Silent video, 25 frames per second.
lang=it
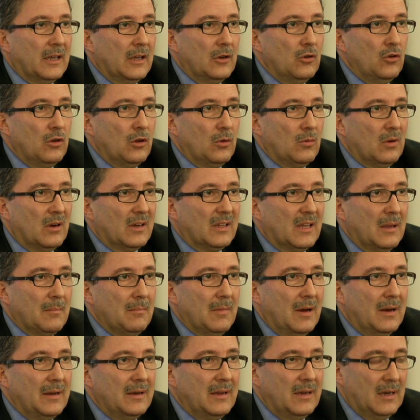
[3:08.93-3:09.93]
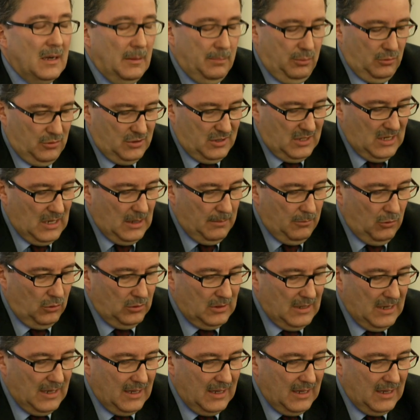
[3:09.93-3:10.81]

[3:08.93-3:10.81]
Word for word: che noi in qualche maniera possiamo